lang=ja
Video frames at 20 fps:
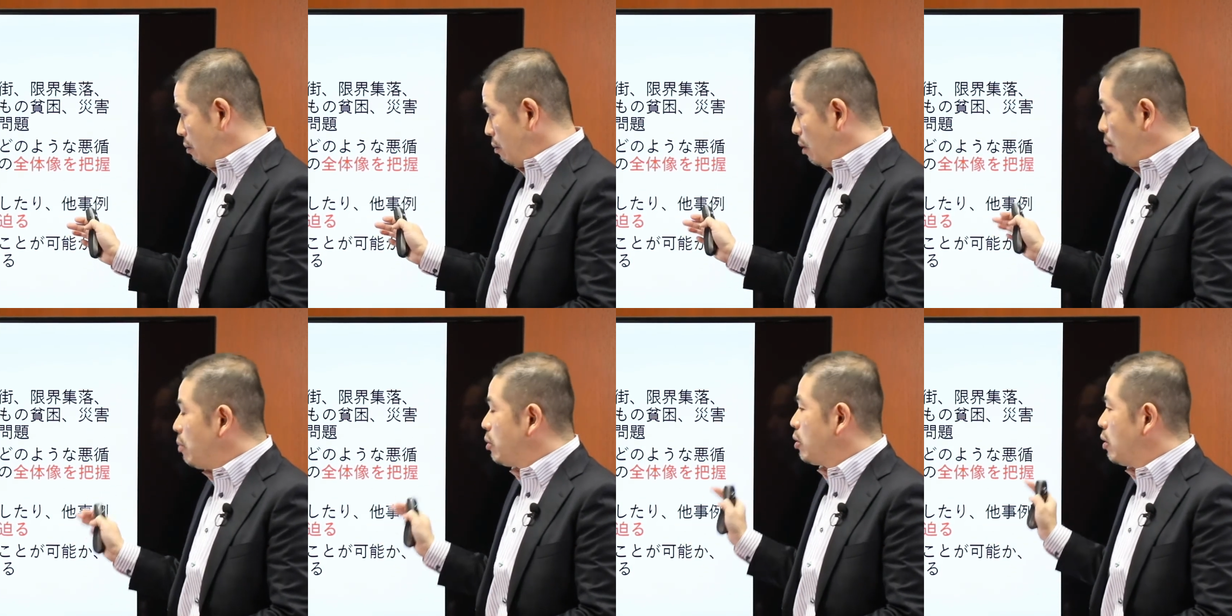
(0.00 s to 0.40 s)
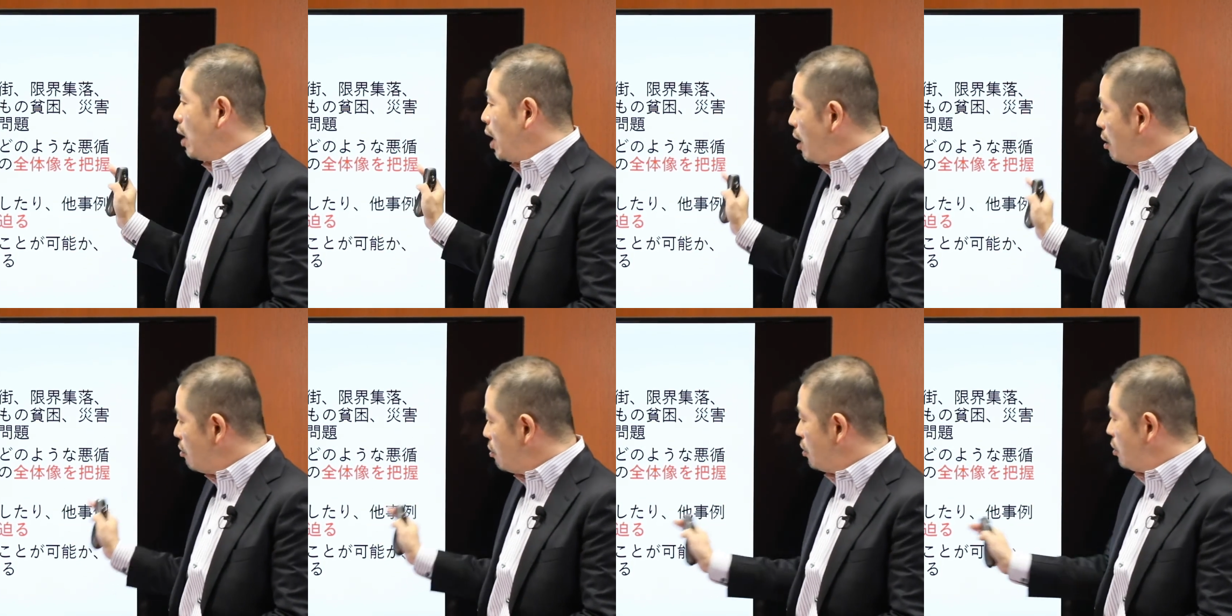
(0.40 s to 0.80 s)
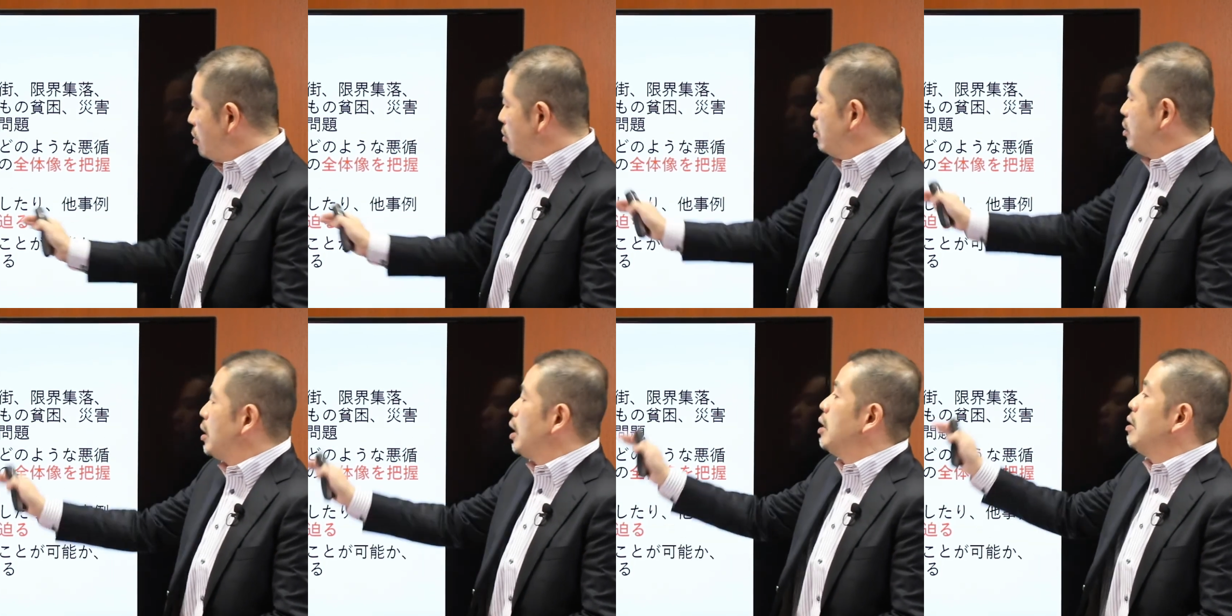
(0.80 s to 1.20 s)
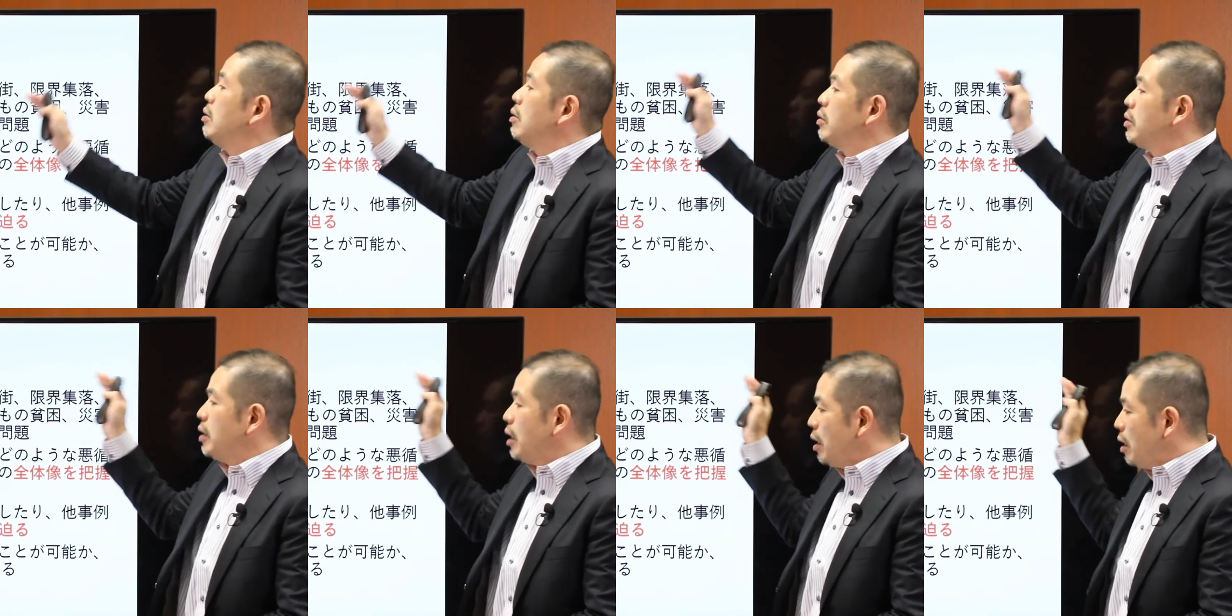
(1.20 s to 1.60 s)
でもその悪循環
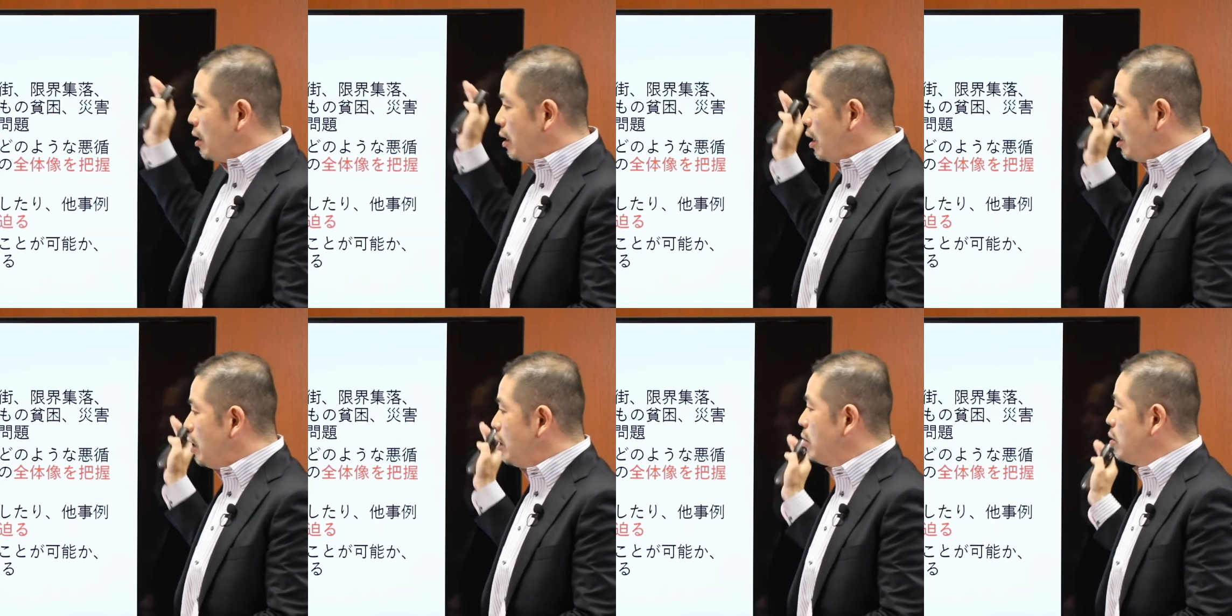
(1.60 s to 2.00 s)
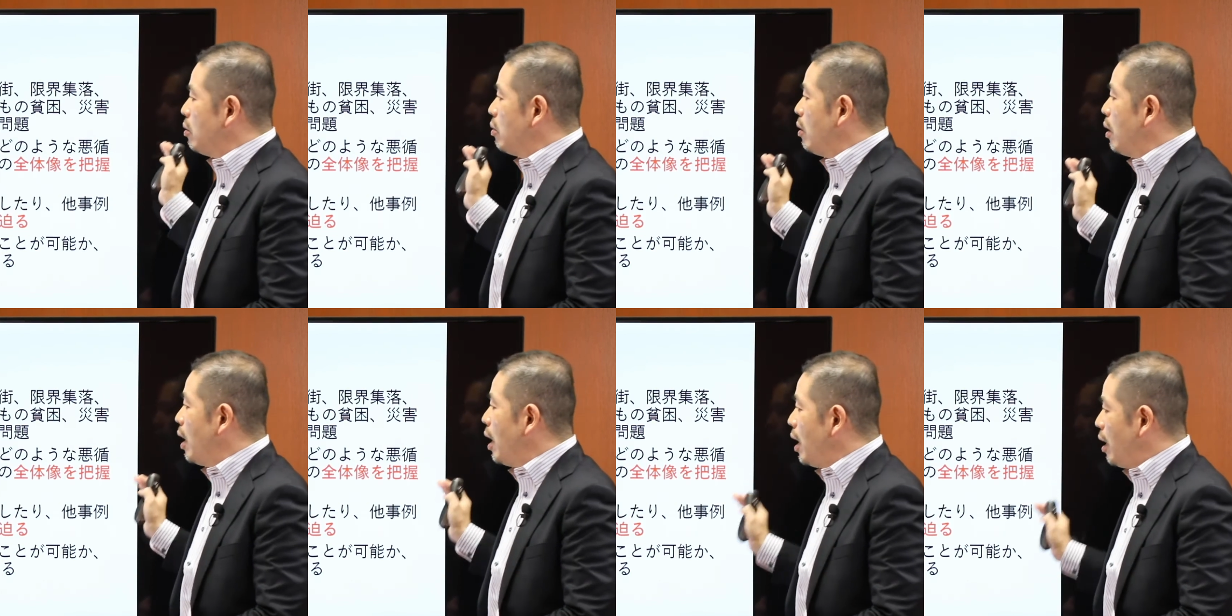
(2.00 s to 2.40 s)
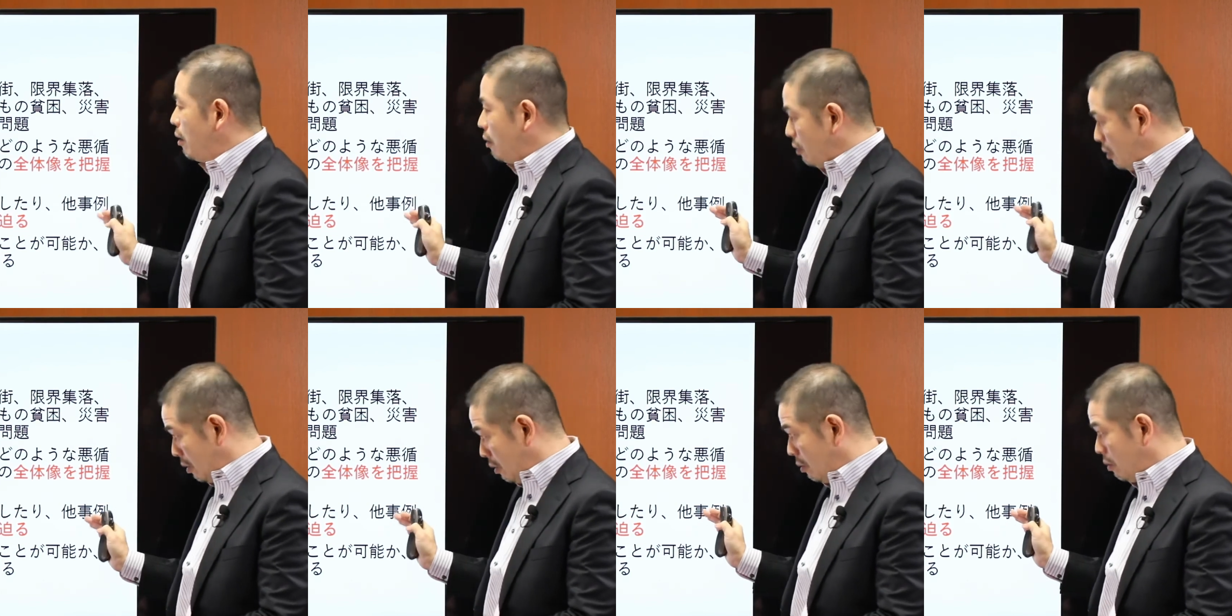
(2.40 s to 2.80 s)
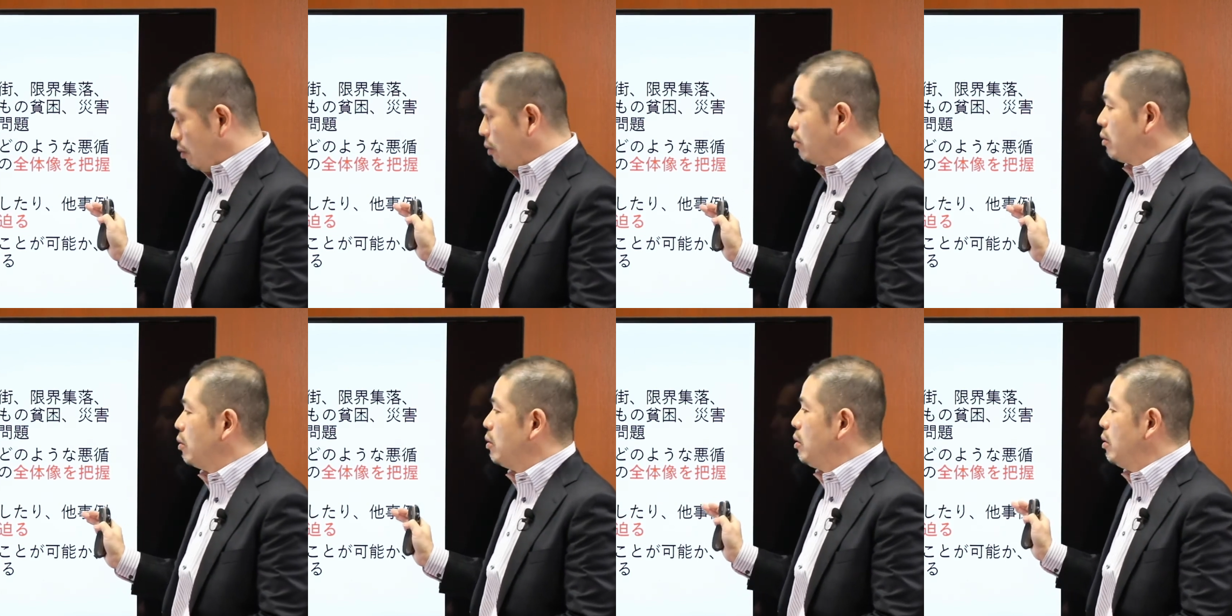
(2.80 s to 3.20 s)
の全体像を把握する
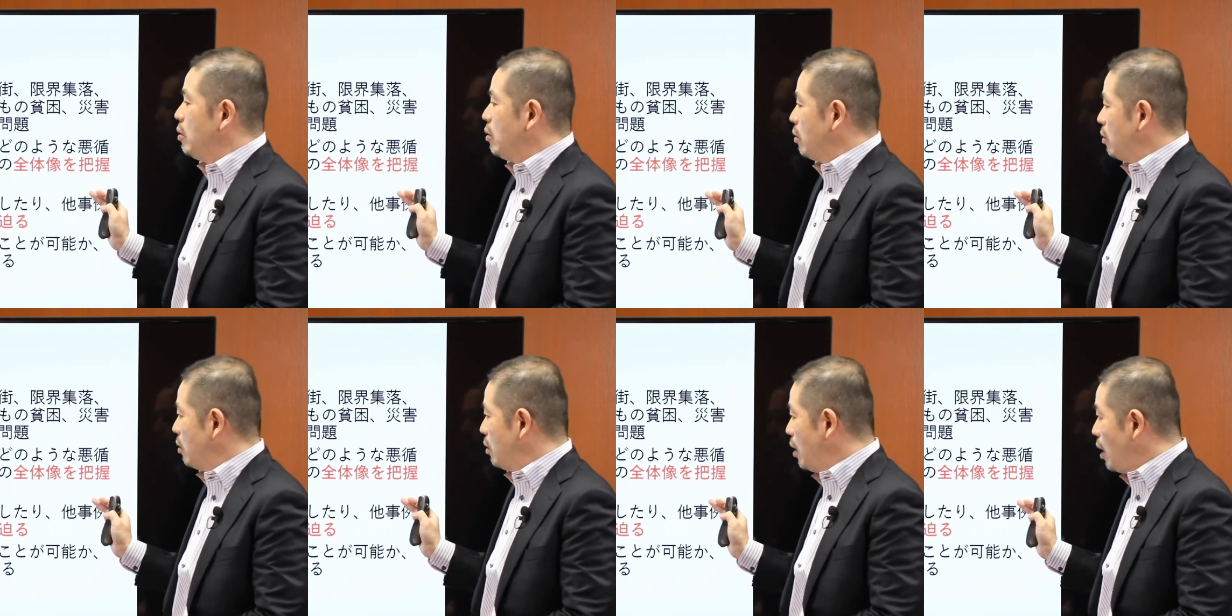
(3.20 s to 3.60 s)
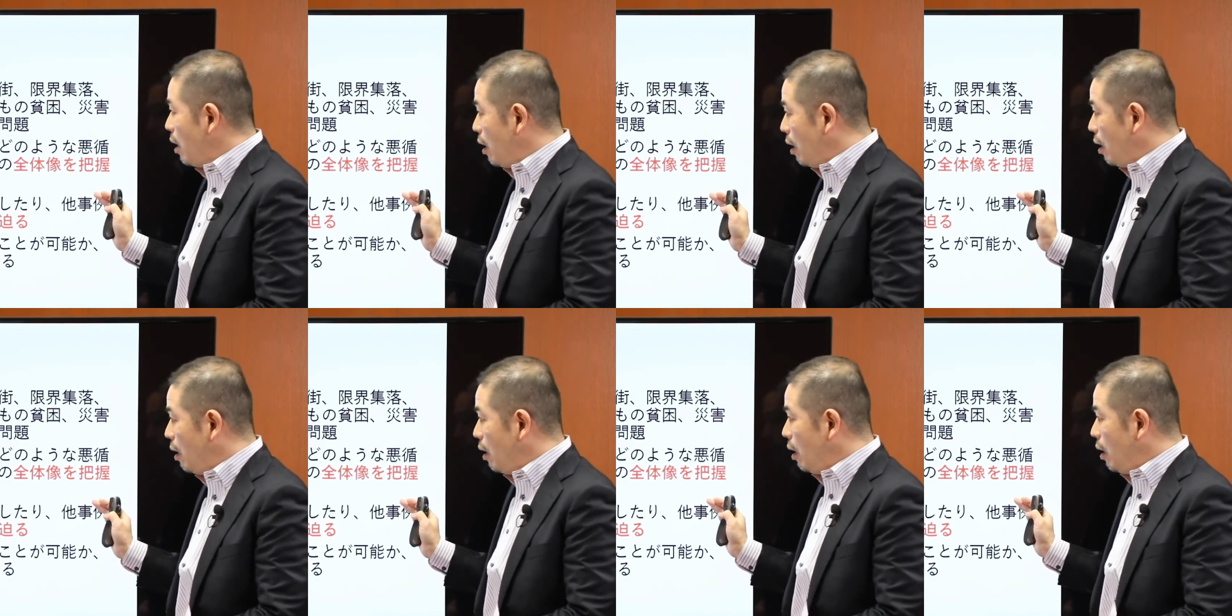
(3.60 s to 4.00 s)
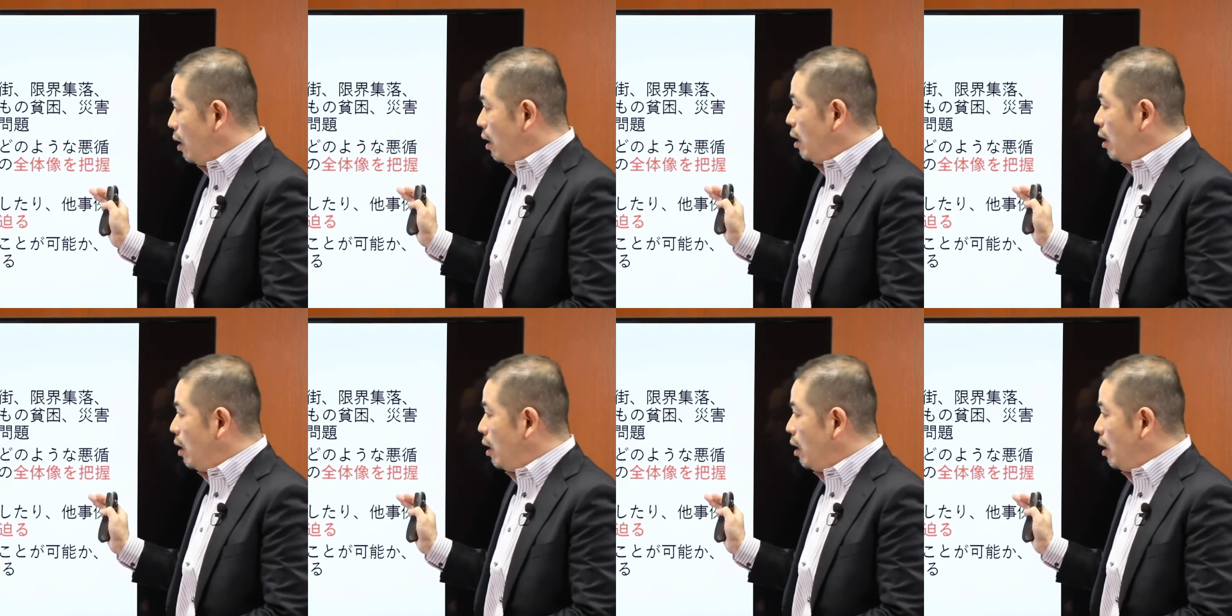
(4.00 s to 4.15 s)
ことによって